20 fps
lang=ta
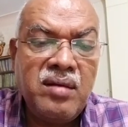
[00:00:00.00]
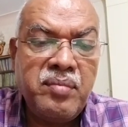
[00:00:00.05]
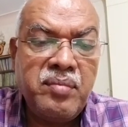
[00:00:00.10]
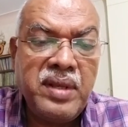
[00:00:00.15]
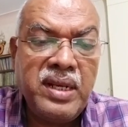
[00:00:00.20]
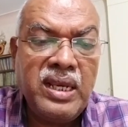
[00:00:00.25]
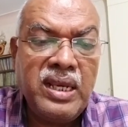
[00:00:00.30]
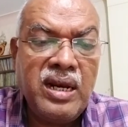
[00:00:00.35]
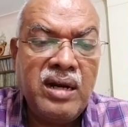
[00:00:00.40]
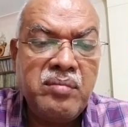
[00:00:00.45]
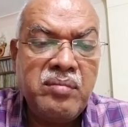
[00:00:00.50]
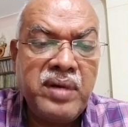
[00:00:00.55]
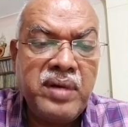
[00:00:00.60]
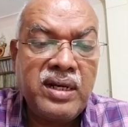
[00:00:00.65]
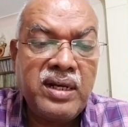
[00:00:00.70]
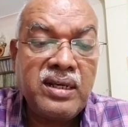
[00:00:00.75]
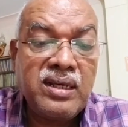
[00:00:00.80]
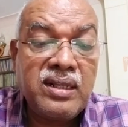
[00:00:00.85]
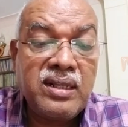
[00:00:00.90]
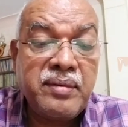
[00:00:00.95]
பெரிய அழும்பாக
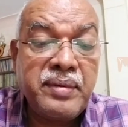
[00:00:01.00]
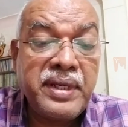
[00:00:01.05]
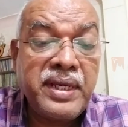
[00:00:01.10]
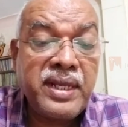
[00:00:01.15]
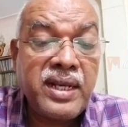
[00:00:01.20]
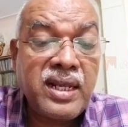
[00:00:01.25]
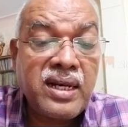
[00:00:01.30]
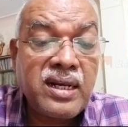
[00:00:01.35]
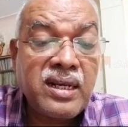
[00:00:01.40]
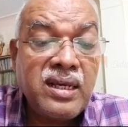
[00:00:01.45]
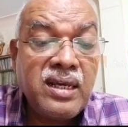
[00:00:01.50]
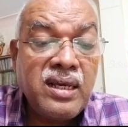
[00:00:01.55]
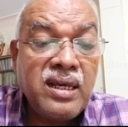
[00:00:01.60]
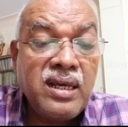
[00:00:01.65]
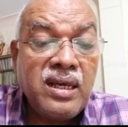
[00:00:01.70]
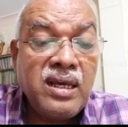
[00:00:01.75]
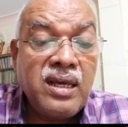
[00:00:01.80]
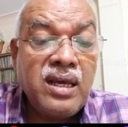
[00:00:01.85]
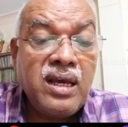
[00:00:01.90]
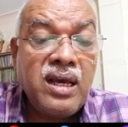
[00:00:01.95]
இருக்குது அப்படிங்கிறார்
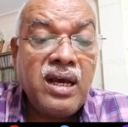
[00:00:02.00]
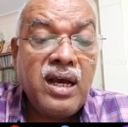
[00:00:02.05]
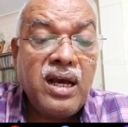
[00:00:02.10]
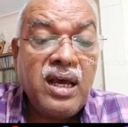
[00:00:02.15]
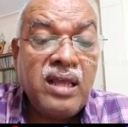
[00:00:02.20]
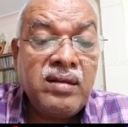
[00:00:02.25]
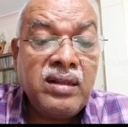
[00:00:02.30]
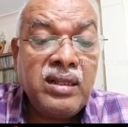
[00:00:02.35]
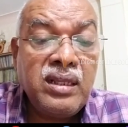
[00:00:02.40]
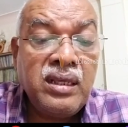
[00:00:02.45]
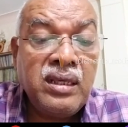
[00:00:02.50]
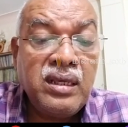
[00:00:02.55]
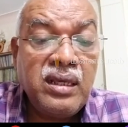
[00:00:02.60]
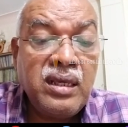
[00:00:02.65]
அது வந்து